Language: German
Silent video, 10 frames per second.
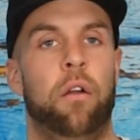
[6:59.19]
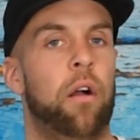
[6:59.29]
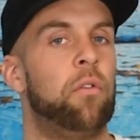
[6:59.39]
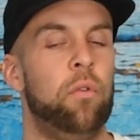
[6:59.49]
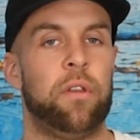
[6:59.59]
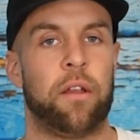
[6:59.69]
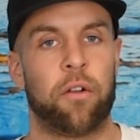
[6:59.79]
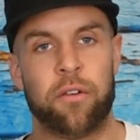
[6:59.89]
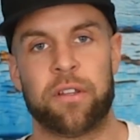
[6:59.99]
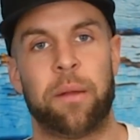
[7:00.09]
ja gut, ihr
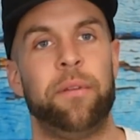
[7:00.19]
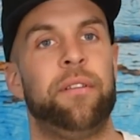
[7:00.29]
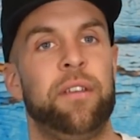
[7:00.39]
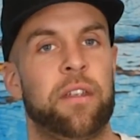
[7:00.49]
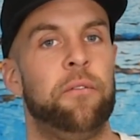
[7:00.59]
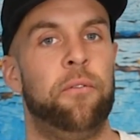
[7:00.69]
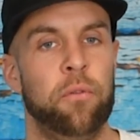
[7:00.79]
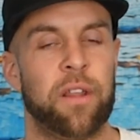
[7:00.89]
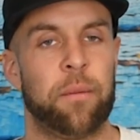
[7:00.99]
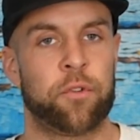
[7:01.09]
könnt euch damit nicht den
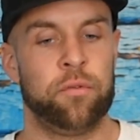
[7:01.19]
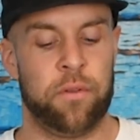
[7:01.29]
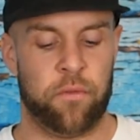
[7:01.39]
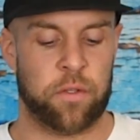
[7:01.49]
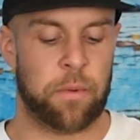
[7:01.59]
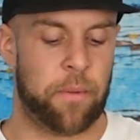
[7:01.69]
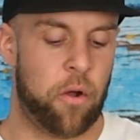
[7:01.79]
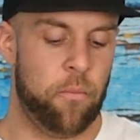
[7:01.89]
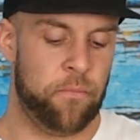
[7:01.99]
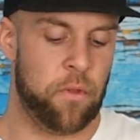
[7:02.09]
Fuß abschnüren, würde ich mal
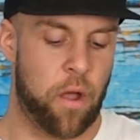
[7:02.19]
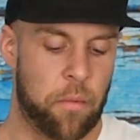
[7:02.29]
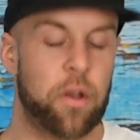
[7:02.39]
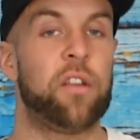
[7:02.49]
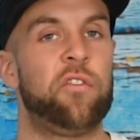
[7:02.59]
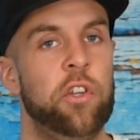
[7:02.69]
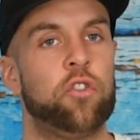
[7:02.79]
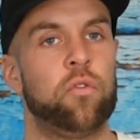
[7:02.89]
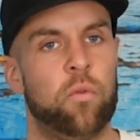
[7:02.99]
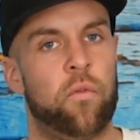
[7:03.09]
behaupten, aber der zieht
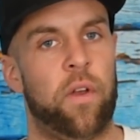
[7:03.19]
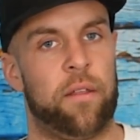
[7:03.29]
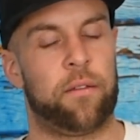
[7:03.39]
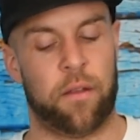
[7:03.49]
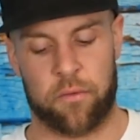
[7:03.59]
schon gut fest.